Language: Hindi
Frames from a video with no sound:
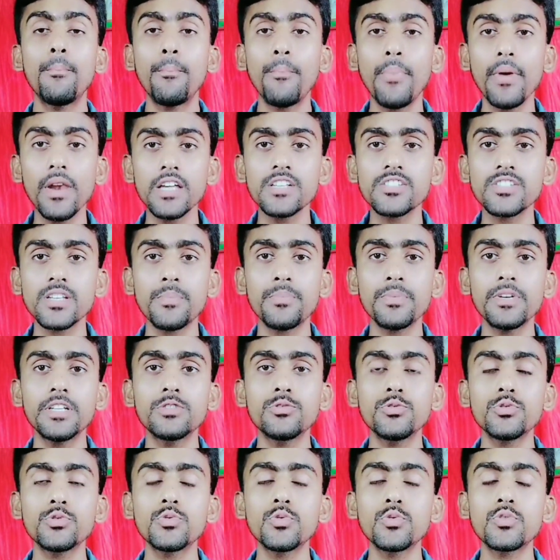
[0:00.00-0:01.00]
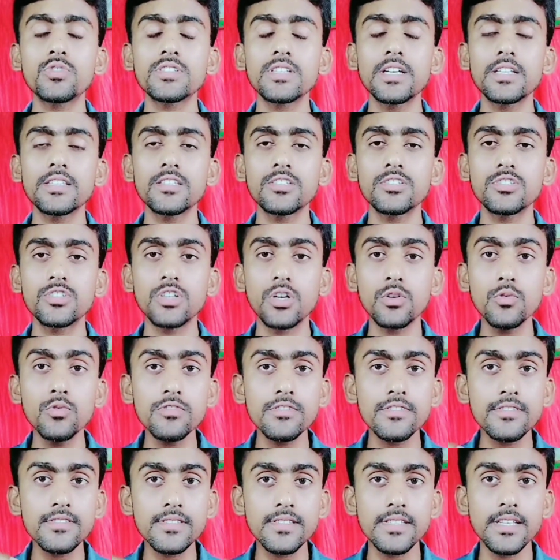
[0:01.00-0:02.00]
प्लस अपने दोस्तों के साथ जरूर
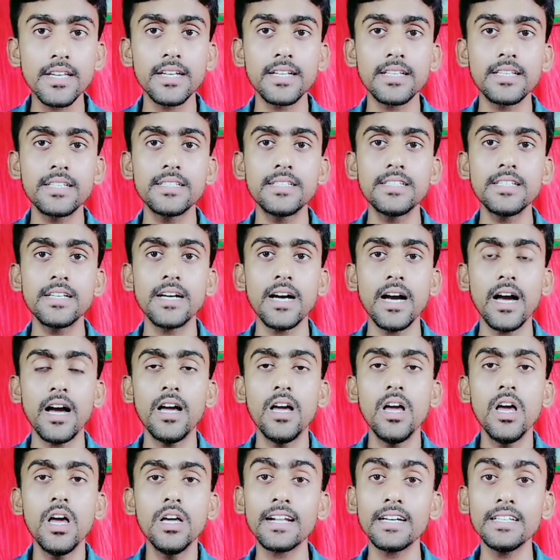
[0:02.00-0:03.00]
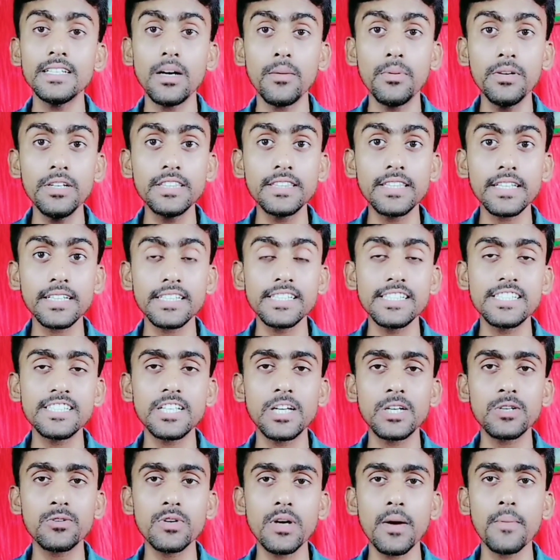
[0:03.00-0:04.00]
शेयर कीजिएगा अभी तक इस
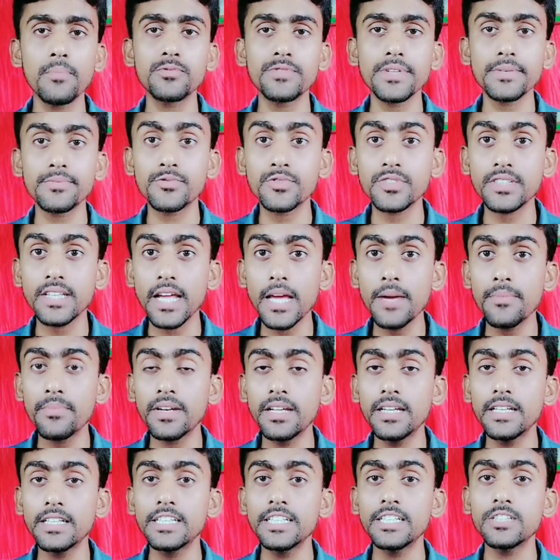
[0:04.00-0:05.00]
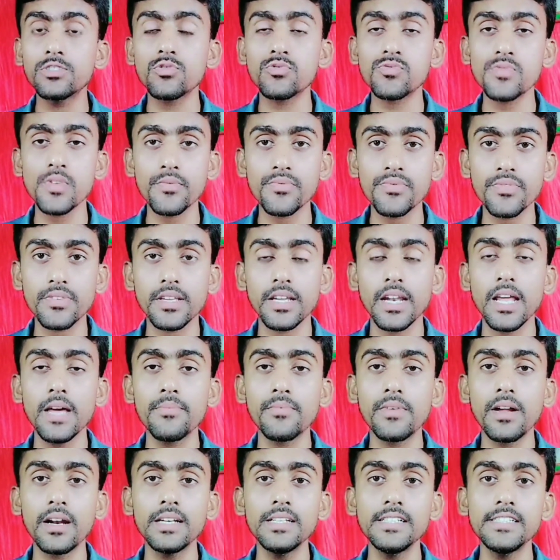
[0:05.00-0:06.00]
चैनल को आप सब्सक्राइब नहीं किए तो
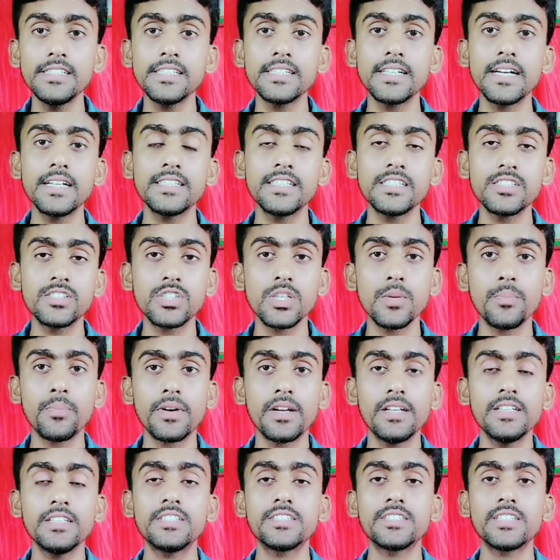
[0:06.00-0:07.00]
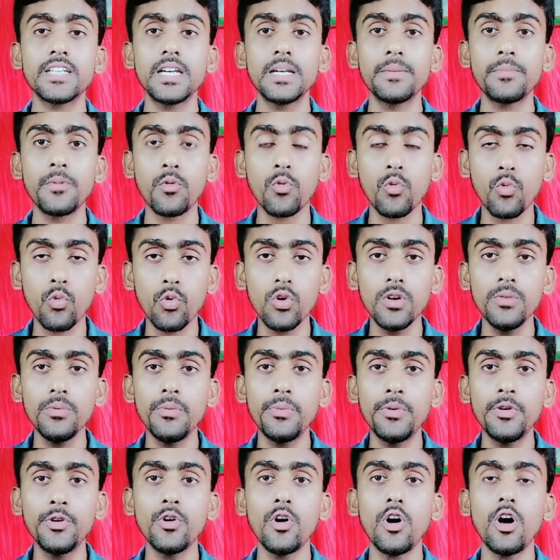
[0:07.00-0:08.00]
सब्सक्राइब कर लीजिएगा जिससे इस चैनल पर कोई
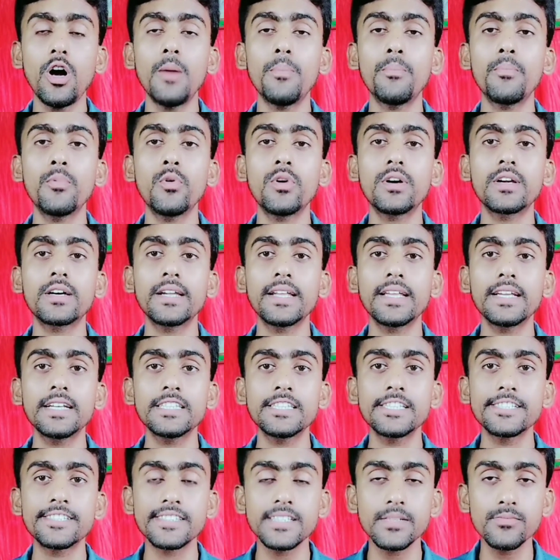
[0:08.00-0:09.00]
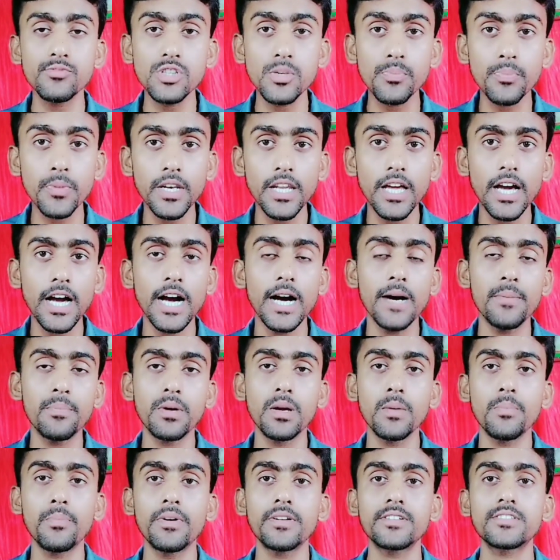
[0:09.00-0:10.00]
भी वीडियो अपलोड करेंगे तो सबसे पहले
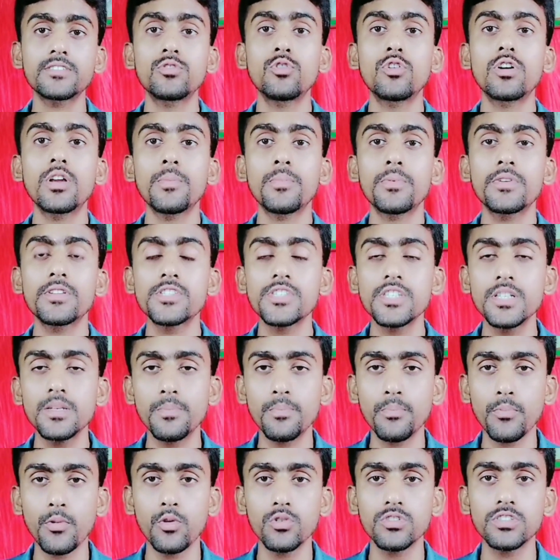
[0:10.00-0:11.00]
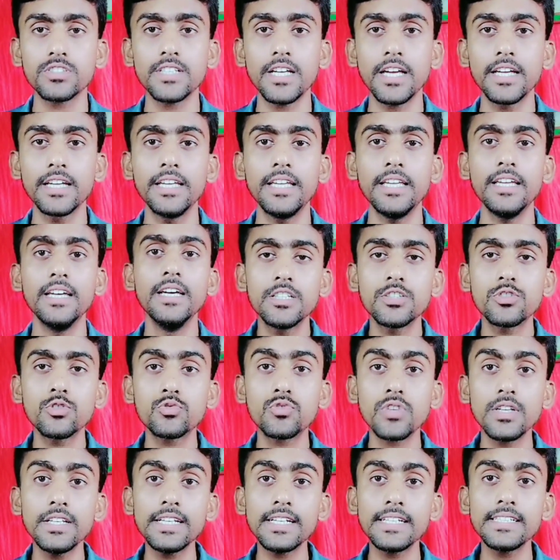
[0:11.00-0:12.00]
आपके पास नोटिफिकेशन पहुंच जाएगी
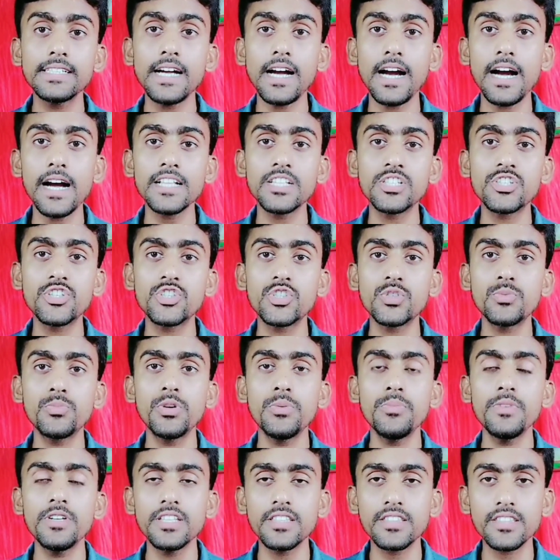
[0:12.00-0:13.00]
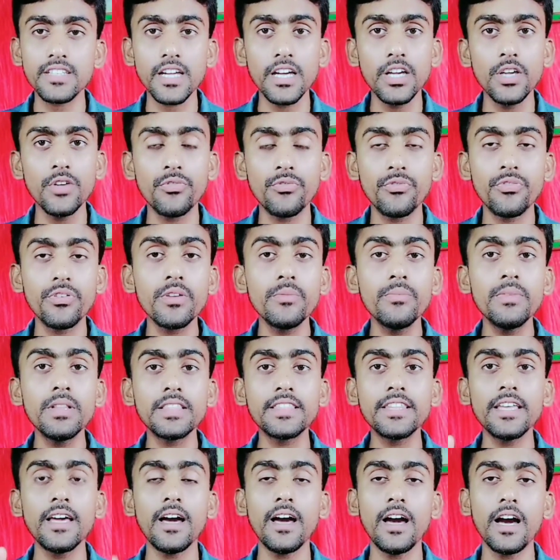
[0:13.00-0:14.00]
तो चलिएगा आज की वीडियो में इतना ही फिर
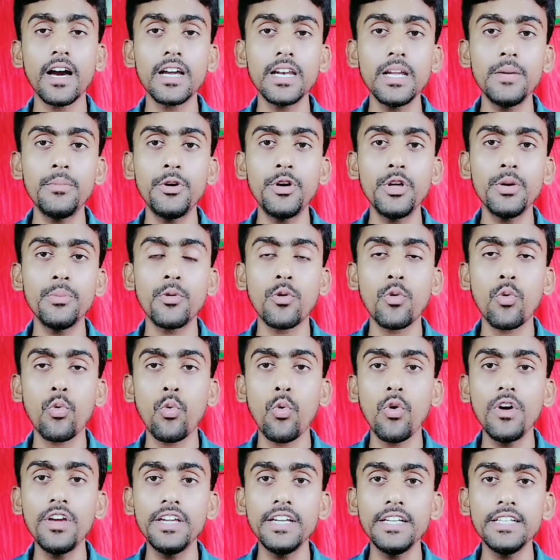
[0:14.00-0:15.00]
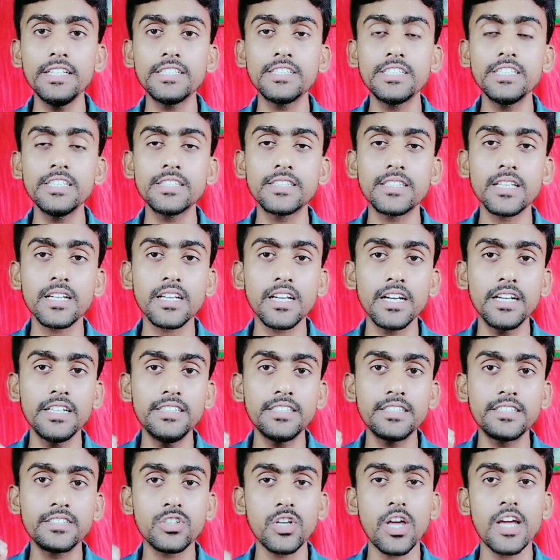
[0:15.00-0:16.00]
मिलते हैं अगले वीडियो में कोई इसी तरह के
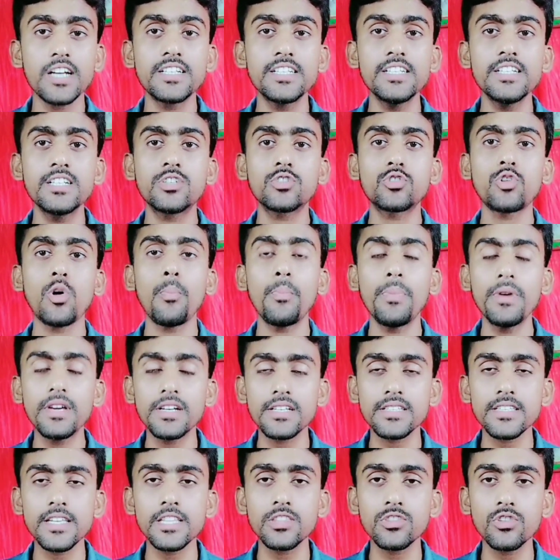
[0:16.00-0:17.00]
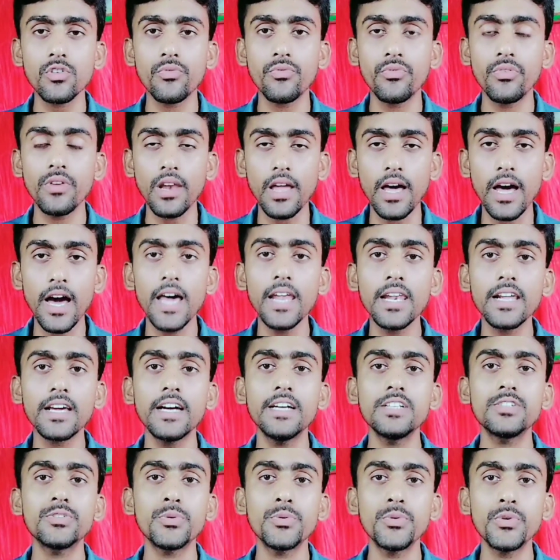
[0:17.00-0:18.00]
इंटरेस्टिंग टॉपिक के साथ तो फिलहाल
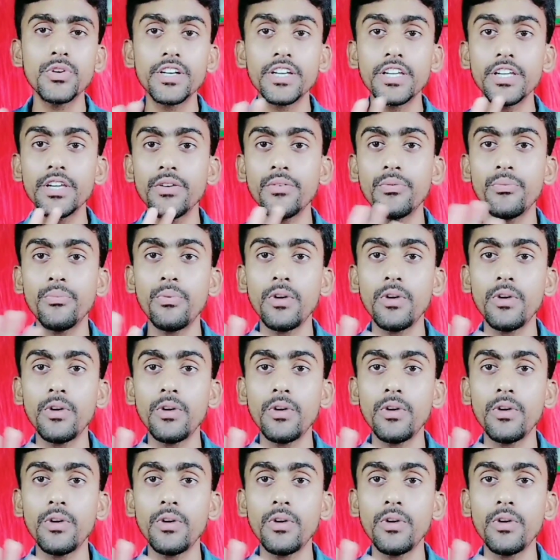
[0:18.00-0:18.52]
गाइज